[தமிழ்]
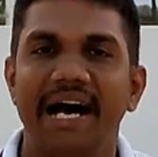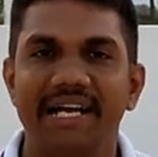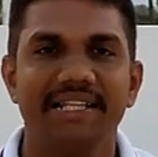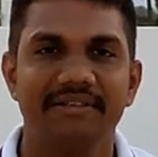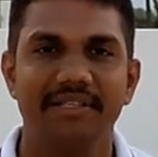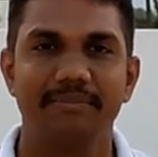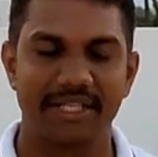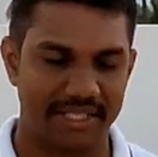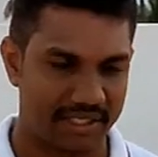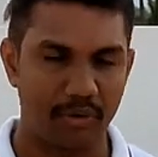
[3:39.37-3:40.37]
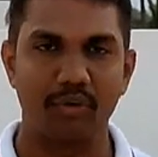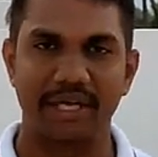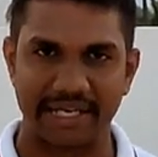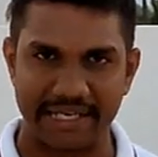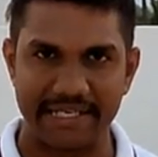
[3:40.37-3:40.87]
அடுத்து வந்து பார்த்திங்கன்னா
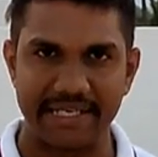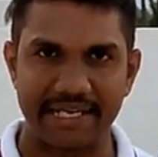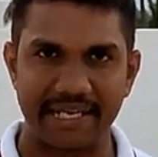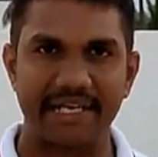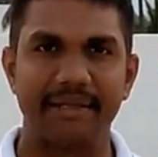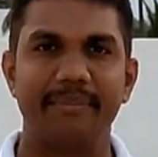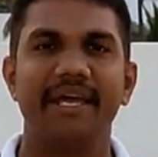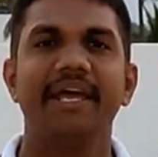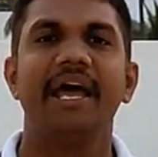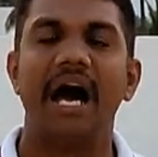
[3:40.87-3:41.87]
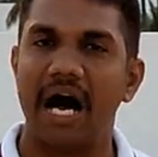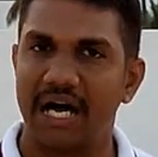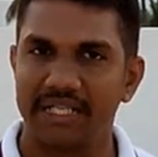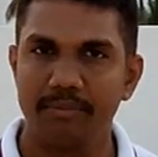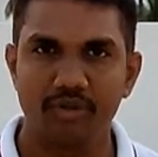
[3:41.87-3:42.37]
உங்கள் ரெண்டு கைகள்லையுமே
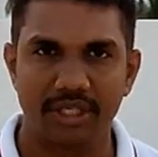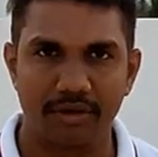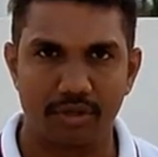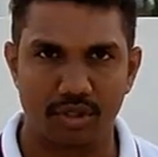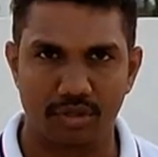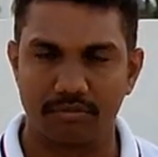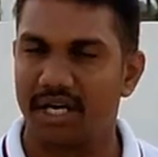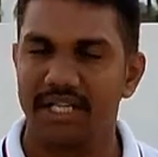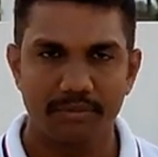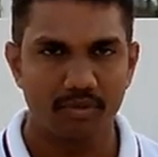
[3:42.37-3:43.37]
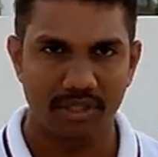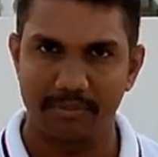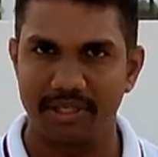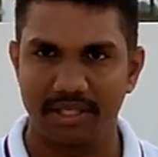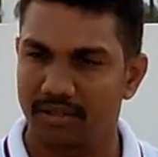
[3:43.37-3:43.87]
ஆதி முத்ரா வச்சுக்கணும் ஆதி முத்ரா
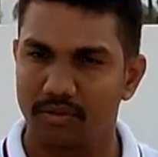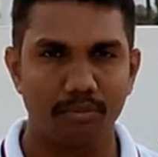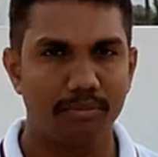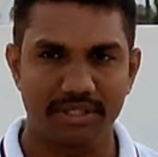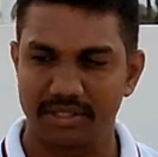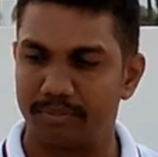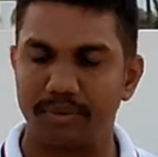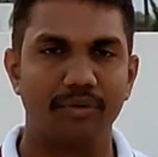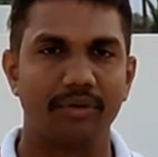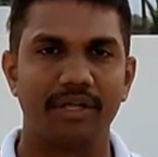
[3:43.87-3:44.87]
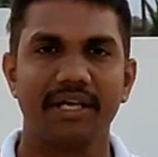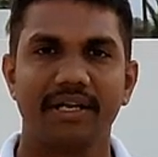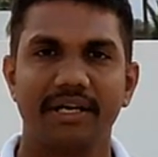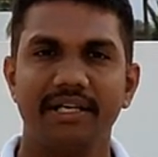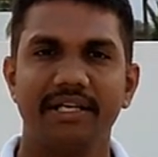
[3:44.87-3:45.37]
அப்படிங்கிறது ரொம்ப சிம்பிள் உங்களோட
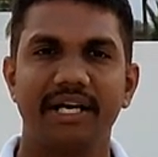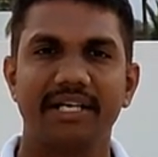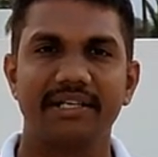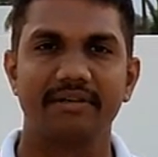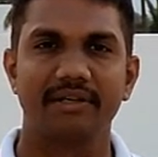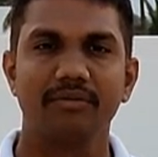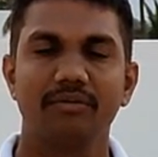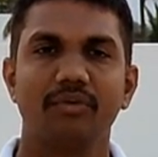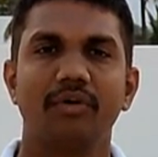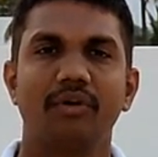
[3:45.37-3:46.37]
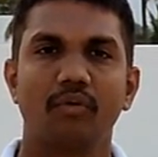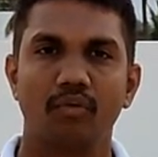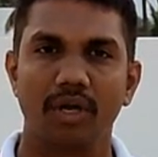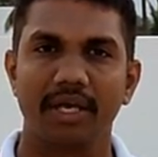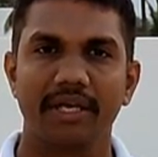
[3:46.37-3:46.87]
ரெண்டு கட்டவரலும் உங்களோட
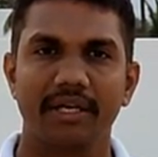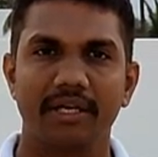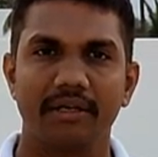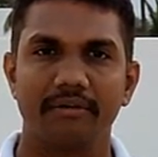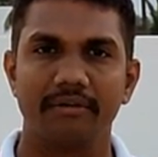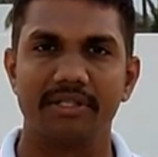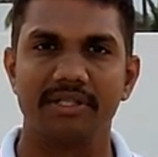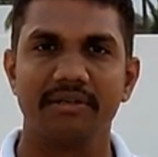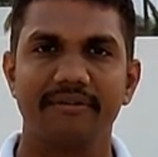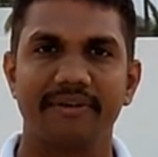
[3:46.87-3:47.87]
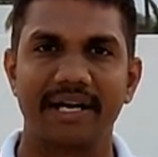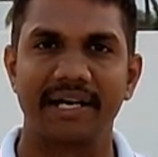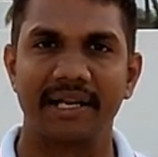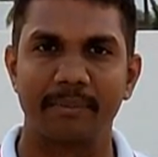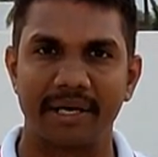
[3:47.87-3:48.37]
உள்ளங்கைக்கு நடுவில் வச்சு
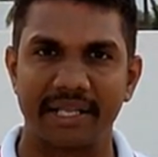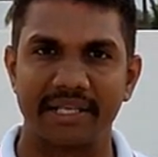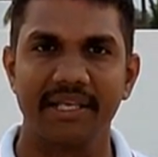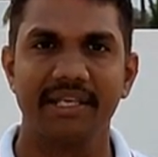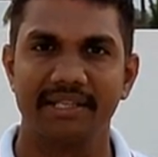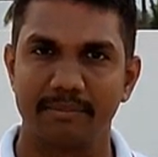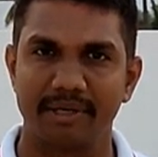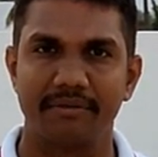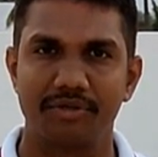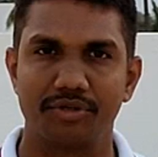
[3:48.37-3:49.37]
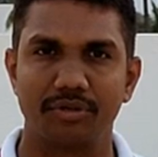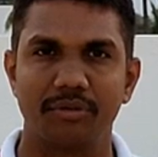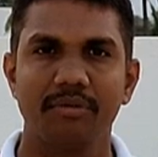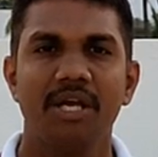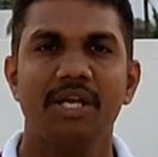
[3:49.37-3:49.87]
விரல்களை மடக்கி இந்த மாதிரி
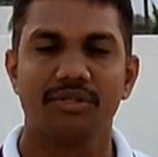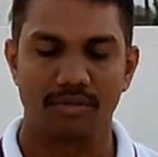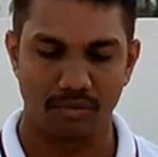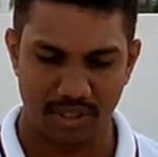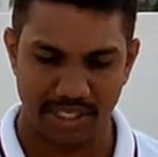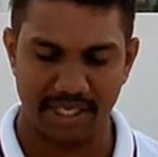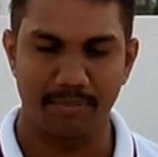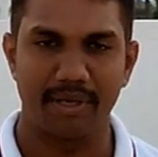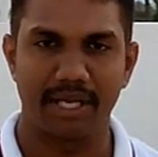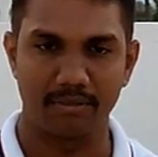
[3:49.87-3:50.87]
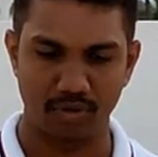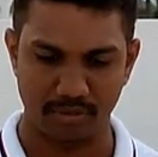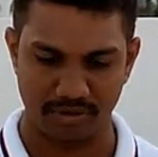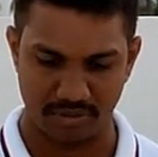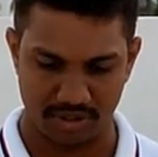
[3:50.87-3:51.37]
வச்சுருக்கணும் ஸோ உள்ளங்கை மேல்
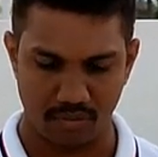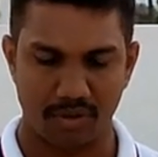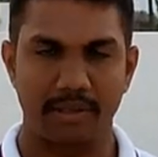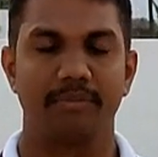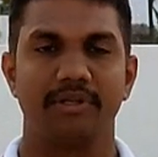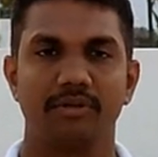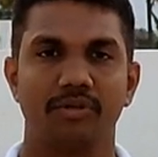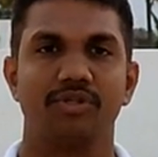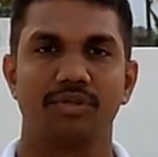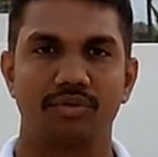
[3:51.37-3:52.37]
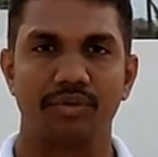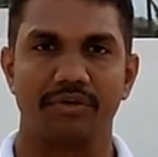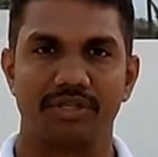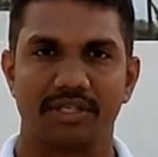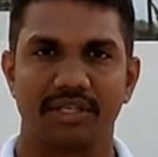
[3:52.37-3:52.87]
முகமாக வச்சு உடம்புலேருந்து கொஞ்சம் தூக்கி
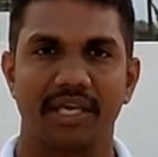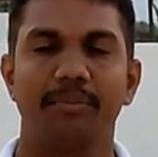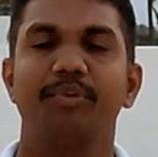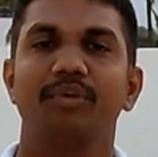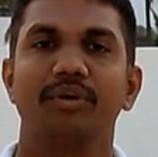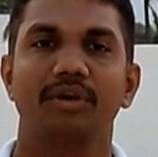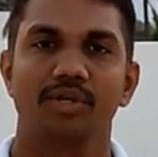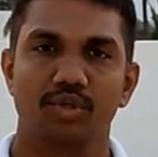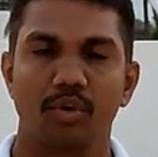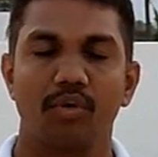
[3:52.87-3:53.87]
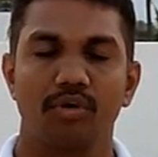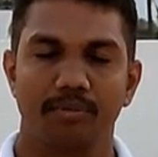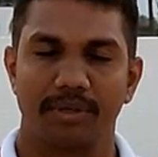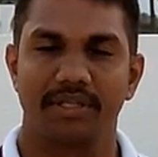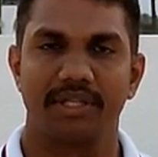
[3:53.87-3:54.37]
வச்சுங்க இப்போ உங்களோட ஷோல்ட்ரு
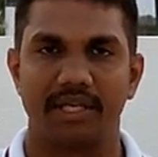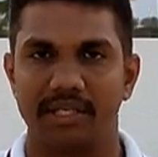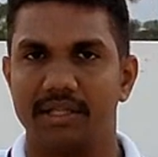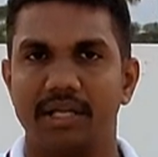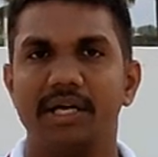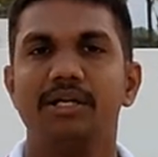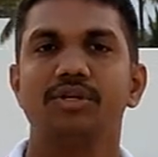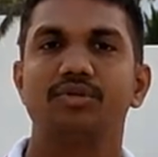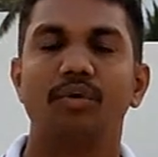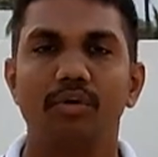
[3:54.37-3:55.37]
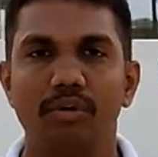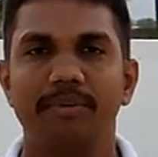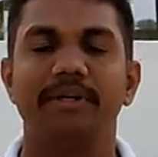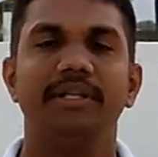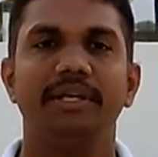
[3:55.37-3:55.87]
பகுதியில் இந்த ரெண்டு ஷோல்ட்ரு
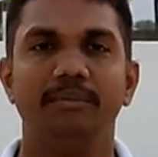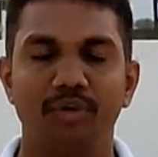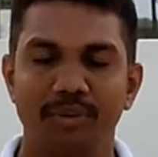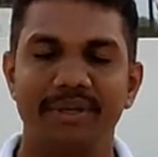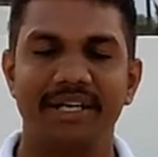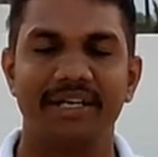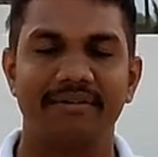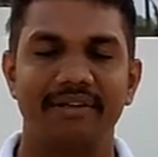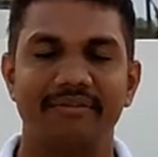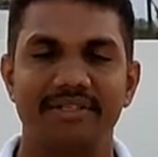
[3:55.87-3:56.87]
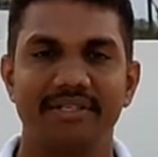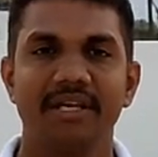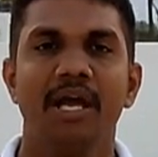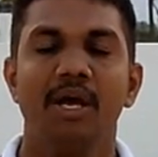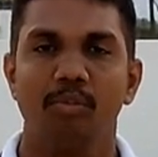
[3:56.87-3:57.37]
பகுதியிலையும் முழுமையாக கவனம் வச்சு
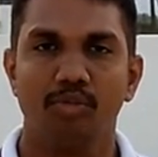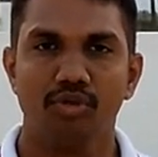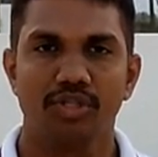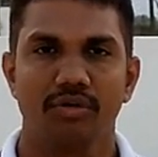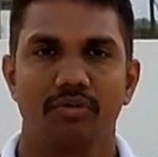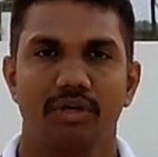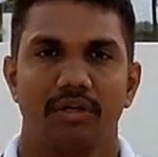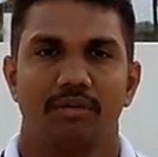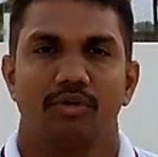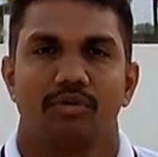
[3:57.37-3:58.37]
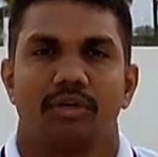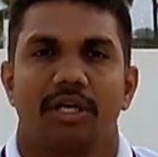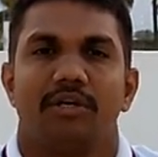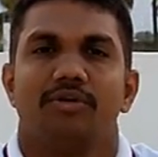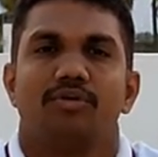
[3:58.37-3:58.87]
மூச்சை உள்ளழுக்கும் போது உங்கள்
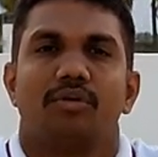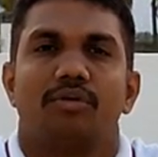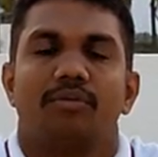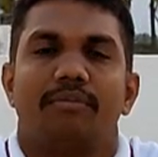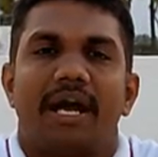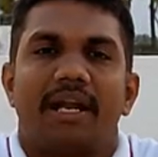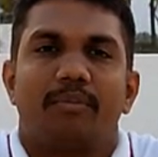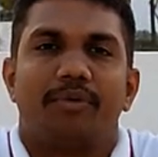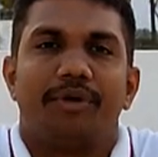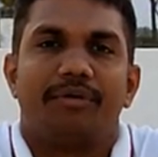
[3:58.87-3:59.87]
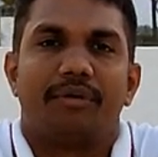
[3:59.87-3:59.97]
ரெண்டு ஷோல்டரும் மேலே போயிட்டு